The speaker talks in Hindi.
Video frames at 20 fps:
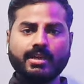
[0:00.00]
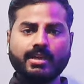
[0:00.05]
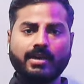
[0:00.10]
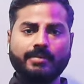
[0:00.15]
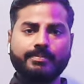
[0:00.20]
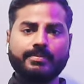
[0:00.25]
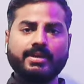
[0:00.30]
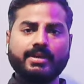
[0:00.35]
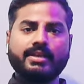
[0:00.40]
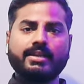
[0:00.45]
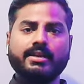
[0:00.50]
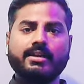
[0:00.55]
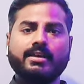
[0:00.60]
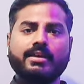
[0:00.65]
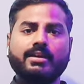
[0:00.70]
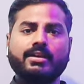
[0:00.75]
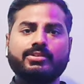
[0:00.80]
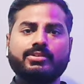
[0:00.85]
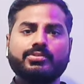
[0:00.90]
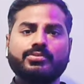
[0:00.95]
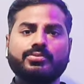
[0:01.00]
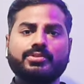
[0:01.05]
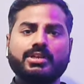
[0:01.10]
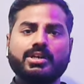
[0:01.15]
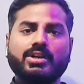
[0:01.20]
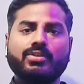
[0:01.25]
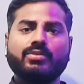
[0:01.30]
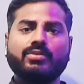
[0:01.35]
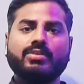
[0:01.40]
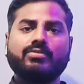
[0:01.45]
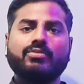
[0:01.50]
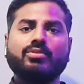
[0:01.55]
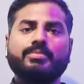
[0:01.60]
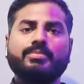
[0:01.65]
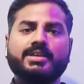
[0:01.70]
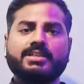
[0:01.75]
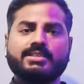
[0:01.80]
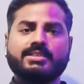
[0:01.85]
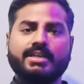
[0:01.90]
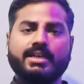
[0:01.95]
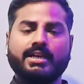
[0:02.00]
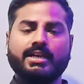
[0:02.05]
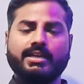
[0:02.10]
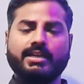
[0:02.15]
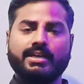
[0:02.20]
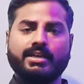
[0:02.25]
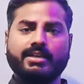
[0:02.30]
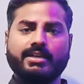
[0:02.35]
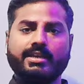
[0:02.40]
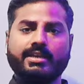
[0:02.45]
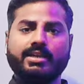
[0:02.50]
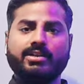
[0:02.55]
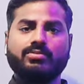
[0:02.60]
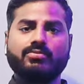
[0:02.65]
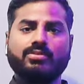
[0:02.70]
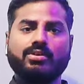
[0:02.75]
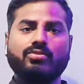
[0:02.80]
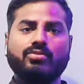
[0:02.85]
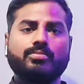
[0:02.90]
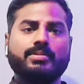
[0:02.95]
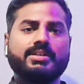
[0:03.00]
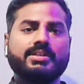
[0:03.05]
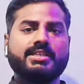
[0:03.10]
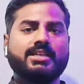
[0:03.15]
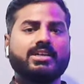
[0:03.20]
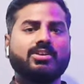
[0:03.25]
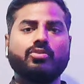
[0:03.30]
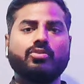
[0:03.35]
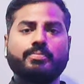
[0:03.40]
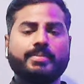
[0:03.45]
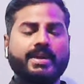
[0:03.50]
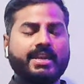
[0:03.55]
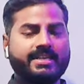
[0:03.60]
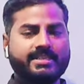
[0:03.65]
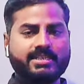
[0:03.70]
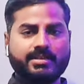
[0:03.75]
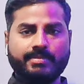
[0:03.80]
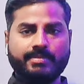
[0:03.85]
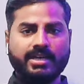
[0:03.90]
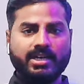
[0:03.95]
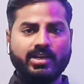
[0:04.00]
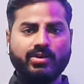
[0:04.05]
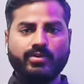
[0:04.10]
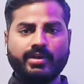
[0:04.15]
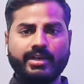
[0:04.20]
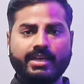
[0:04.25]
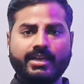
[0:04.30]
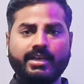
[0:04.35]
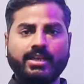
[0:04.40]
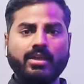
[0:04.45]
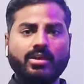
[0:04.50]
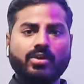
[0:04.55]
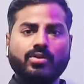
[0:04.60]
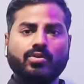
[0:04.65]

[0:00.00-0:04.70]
आपका यूरिया हुआ वो बढ़ जाएगा क्रेट हुआ वो बढ़ जाएगा वो पहले से बढ़ा हुआ है